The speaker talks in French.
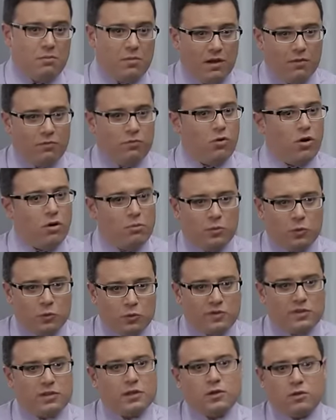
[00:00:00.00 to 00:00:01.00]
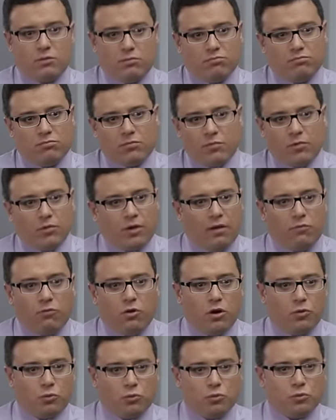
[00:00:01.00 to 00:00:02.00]
mais, avoir, mais aussi
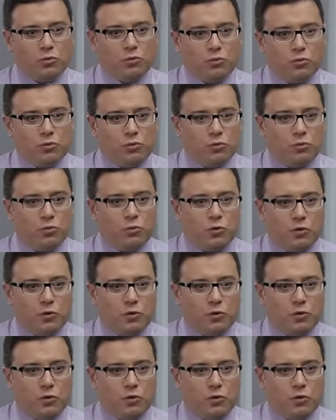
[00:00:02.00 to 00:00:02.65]
avoir une,